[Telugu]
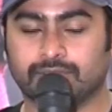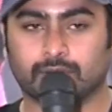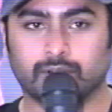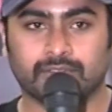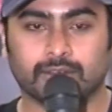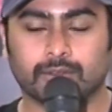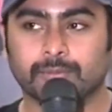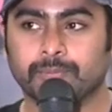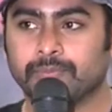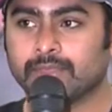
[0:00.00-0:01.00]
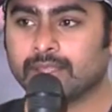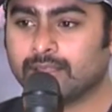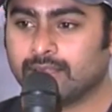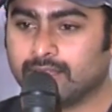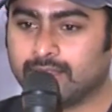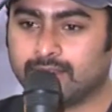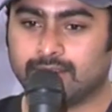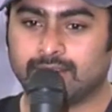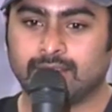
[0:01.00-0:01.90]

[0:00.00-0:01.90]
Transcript: ఆఫ్ ప్రౌడీ ఫెలో అండ్